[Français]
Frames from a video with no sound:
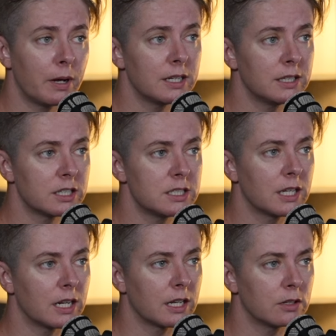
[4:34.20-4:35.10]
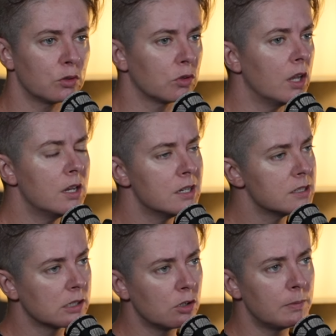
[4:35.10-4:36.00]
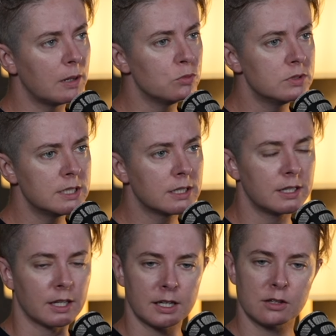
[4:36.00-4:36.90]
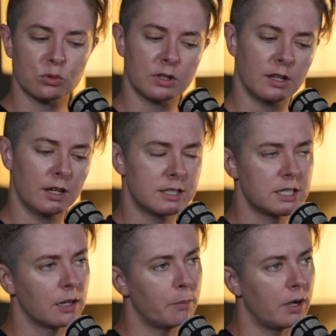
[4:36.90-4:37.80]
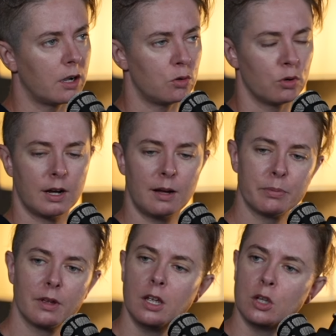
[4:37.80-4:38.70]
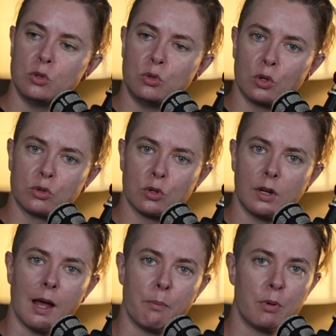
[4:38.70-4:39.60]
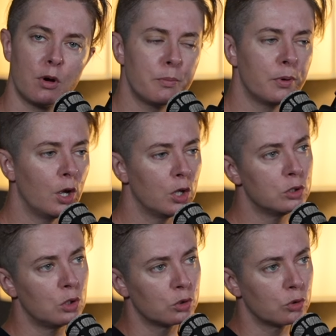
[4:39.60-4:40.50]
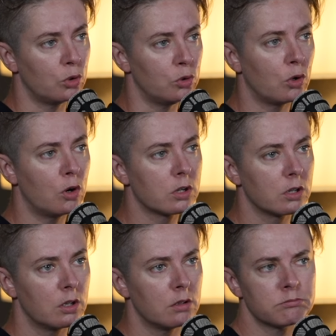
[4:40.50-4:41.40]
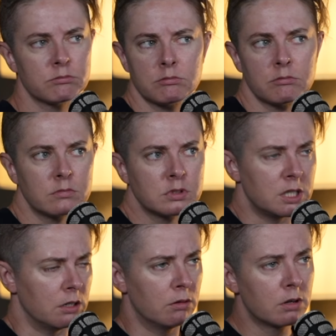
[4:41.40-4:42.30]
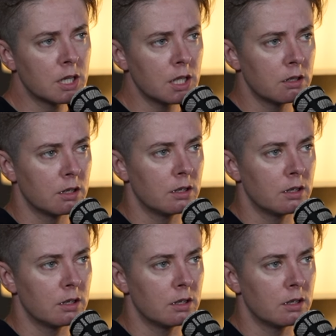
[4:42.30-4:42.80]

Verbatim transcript: par l'énergie de quelqu'un d'autre. C'est comme la musique, il y en a qui sont attirés par le rap, d'autres la pop, d'autres le rock. C'est OK. Et